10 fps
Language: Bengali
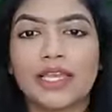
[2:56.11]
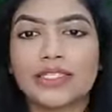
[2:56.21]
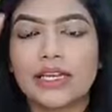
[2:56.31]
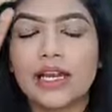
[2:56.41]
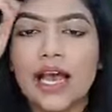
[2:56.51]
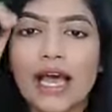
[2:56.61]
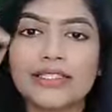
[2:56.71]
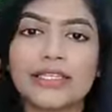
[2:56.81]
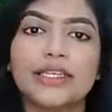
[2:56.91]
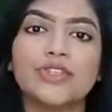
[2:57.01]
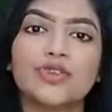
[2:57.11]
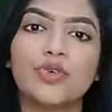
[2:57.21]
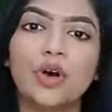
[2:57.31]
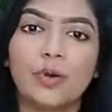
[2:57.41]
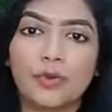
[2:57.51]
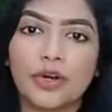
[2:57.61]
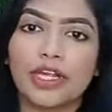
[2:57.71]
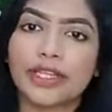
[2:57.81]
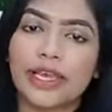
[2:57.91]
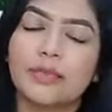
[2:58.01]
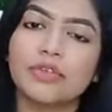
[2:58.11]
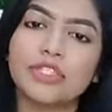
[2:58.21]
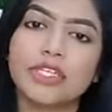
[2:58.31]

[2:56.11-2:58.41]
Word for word: আচ্ছা আজকে কিছু প্রোডাক্ট দেখাবো